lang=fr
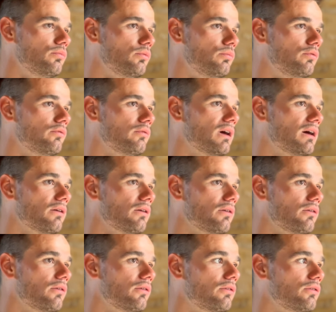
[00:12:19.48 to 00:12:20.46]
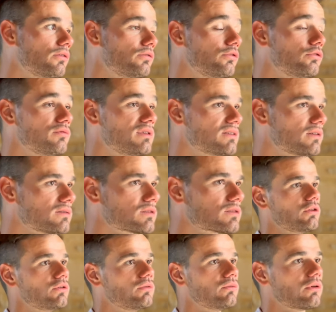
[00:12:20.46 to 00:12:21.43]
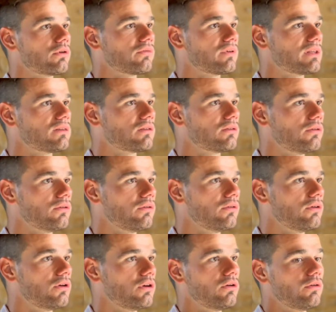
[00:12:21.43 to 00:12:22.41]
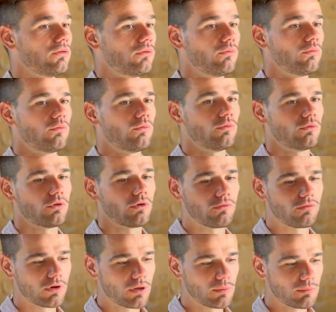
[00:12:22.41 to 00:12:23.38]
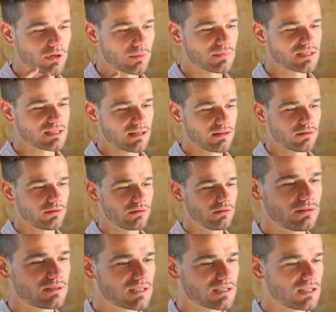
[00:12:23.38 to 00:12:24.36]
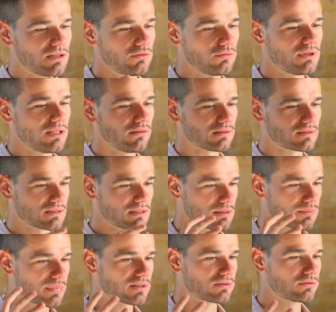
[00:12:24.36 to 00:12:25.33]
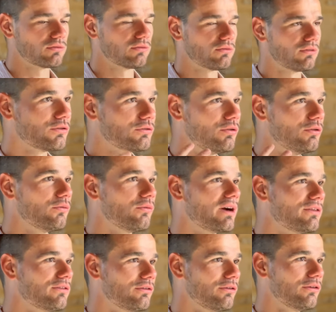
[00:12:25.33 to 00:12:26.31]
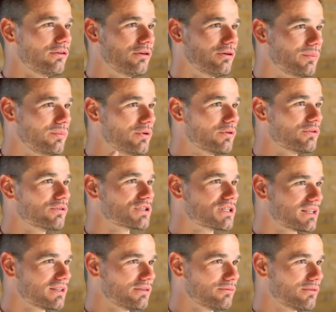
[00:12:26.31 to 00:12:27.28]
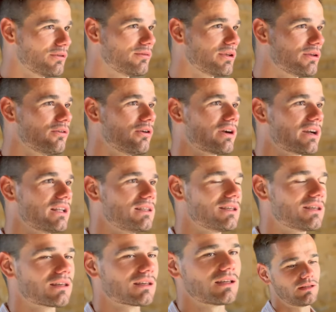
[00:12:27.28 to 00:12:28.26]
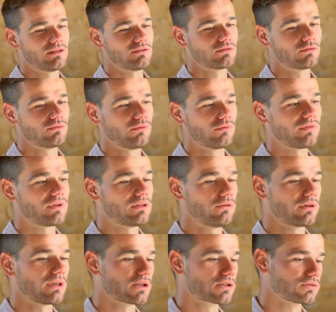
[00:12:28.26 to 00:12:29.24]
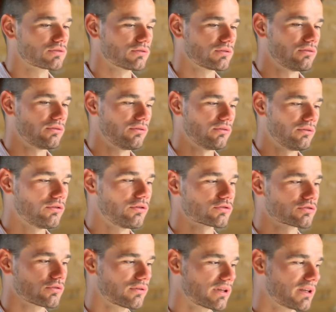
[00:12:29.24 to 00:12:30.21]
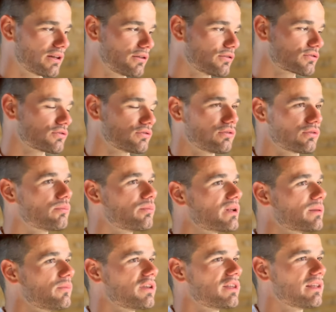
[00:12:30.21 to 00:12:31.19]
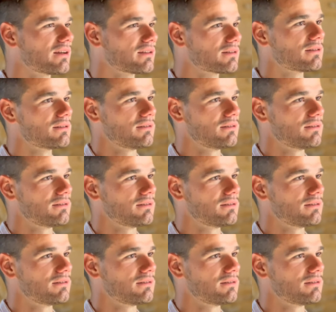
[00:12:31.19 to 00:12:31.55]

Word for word: pouvoir euh, de nuisance. Donc en fait, on, enveloppe comme ça ce qui nuit dans un espèce de, noyau biologique un noyau organique. Et du coup, on fait de quelque chose de dangereux quelque chose de complètement inerte.